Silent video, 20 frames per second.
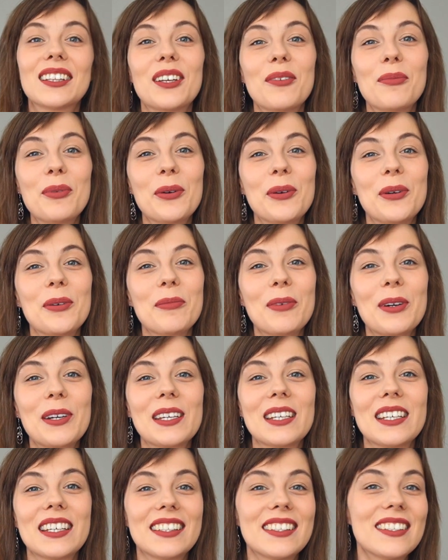To były
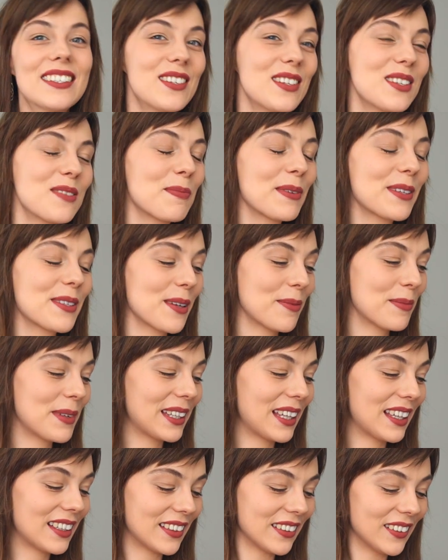moje trzy
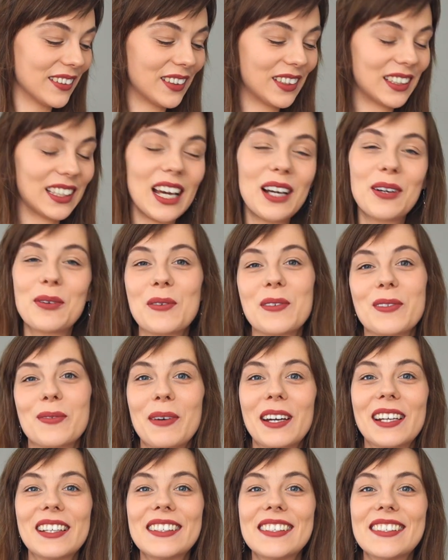sposoby na to, jak
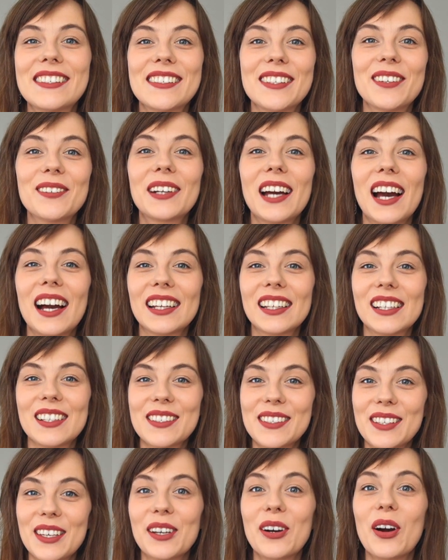urozmaicić naukę
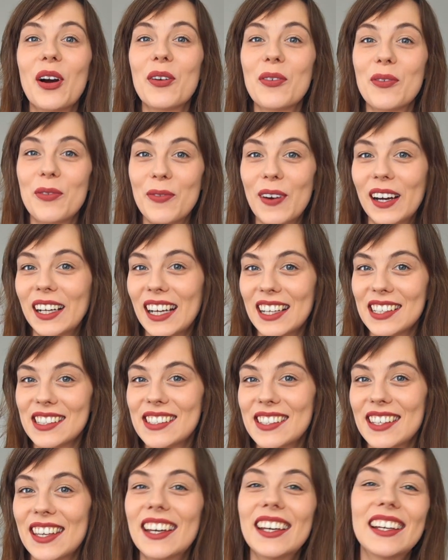angielskiego w
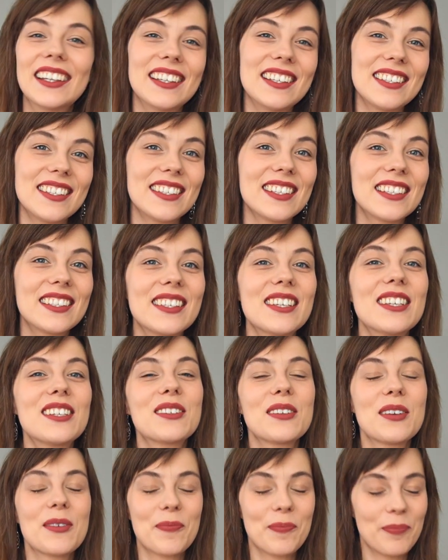wakacje. Jeśli
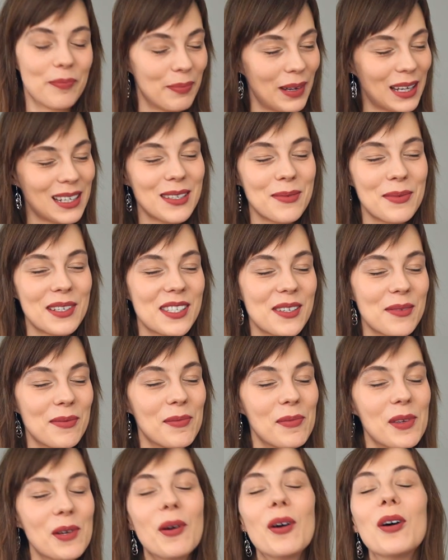chcesz, bardzo będzie
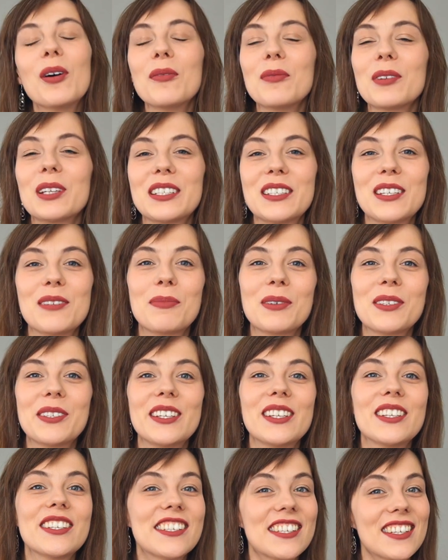mi miło, jeśli
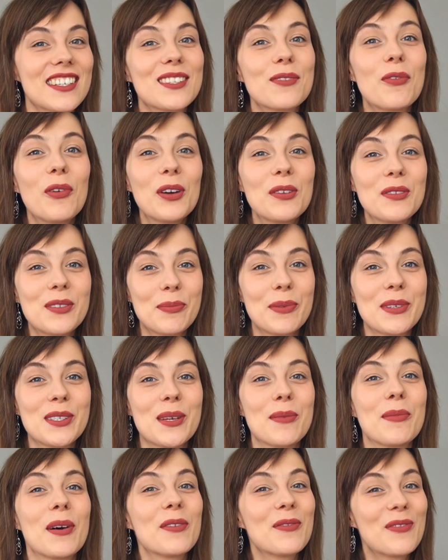podzielisz się swoim
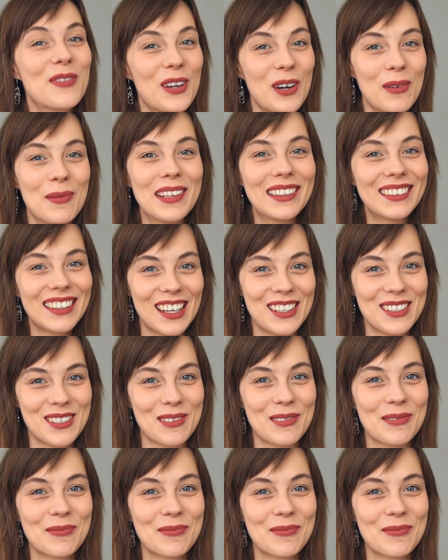sposobem w komentarzu.